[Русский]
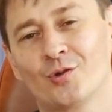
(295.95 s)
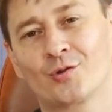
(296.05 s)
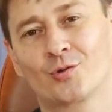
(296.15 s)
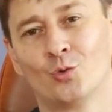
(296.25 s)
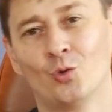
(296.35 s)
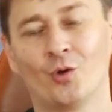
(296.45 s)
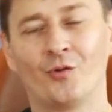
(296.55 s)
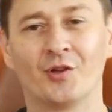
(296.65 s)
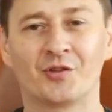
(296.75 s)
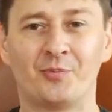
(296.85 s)
стул,
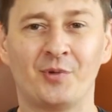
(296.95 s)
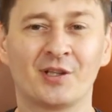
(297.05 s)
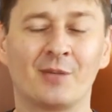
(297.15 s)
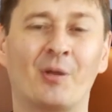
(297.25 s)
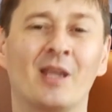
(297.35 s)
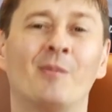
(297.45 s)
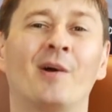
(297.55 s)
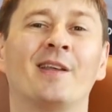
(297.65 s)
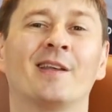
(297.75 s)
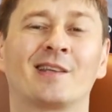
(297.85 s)
велосипед и
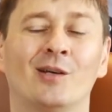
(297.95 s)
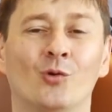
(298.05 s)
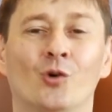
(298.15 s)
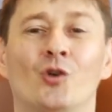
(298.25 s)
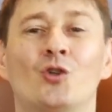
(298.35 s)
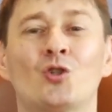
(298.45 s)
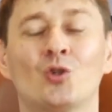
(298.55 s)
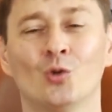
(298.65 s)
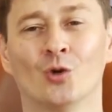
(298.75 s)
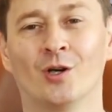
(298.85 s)
понимание того,
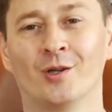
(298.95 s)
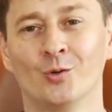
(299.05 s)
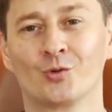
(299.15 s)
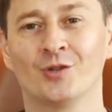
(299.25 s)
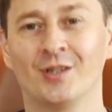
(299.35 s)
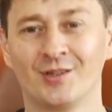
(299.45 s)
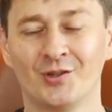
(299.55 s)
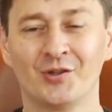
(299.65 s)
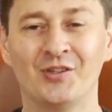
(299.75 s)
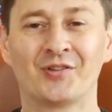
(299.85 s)
что нужно
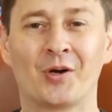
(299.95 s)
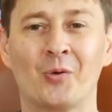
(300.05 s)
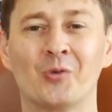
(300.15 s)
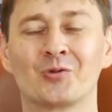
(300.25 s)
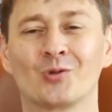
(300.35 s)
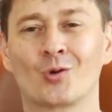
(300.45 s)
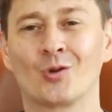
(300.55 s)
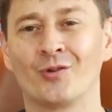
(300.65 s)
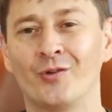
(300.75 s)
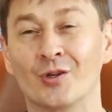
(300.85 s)
делать и в какую
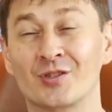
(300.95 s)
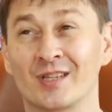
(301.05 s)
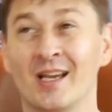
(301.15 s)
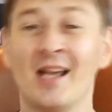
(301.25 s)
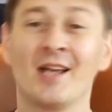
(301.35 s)
сторону двигаться.